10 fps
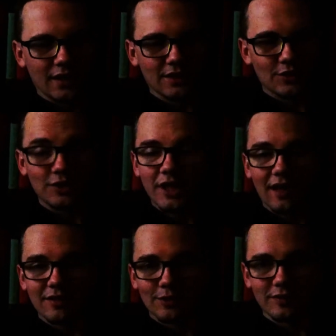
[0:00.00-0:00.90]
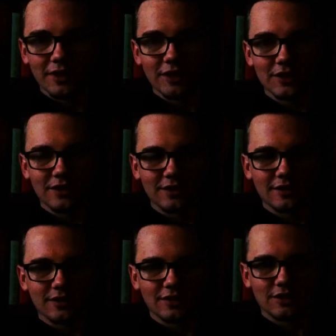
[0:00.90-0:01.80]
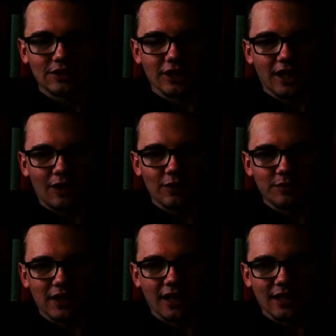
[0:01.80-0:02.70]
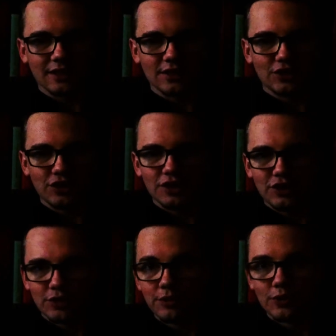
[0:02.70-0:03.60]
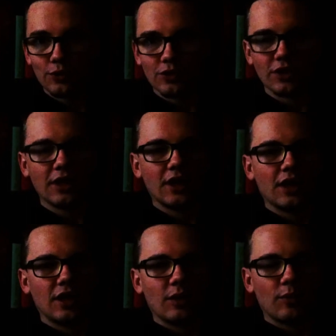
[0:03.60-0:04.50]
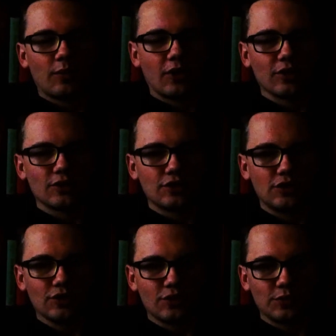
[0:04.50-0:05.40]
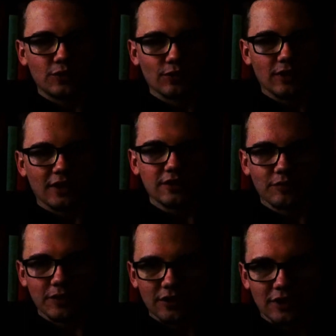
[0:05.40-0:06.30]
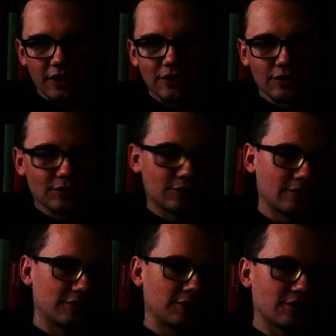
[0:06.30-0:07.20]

E, co ciekawe również, czekałem na karetkę 30 minut. Po 30 minutach, gdzie w międzyczasie zdążyłem